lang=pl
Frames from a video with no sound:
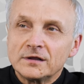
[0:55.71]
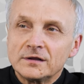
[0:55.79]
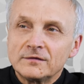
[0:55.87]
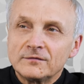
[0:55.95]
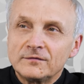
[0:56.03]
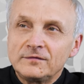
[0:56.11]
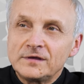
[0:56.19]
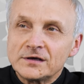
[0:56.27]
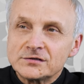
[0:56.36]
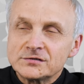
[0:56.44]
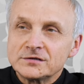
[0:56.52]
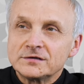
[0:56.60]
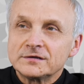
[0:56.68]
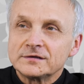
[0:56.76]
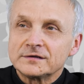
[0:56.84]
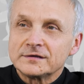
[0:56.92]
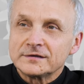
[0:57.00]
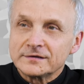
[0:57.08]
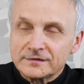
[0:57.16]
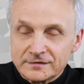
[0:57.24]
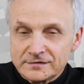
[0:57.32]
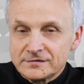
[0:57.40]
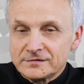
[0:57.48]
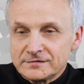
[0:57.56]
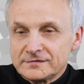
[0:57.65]
e, wierzy
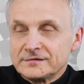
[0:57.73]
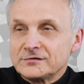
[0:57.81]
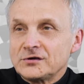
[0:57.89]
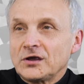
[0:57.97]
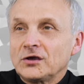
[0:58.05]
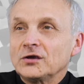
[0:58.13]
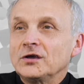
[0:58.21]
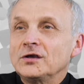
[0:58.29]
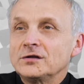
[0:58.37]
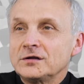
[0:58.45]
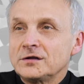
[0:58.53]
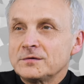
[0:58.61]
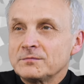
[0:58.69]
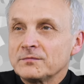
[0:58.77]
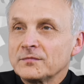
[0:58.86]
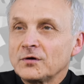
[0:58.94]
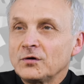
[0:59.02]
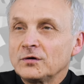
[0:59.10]
dzięki innym.